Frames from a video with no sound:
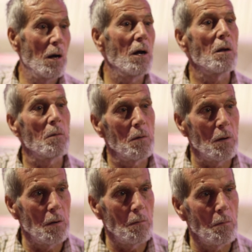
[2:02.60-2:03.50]
هاي
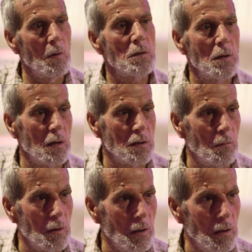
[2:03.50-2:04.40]
آه، ما صار
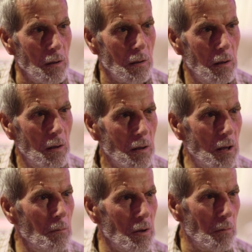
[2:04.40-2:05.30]
لها يعني
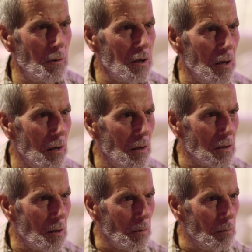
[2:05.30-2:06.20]
تمت بجي
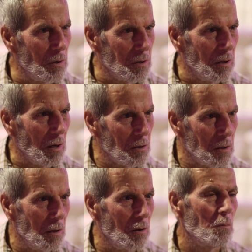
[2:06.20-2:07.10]
سبع ثمان سنين 10
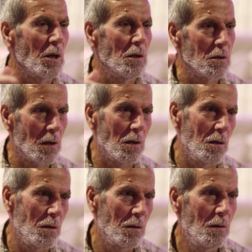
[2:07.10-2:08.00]
سنين وبعدين
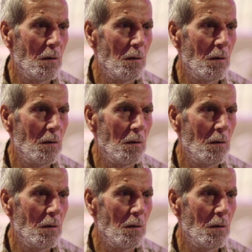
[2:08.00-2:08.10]
سكرت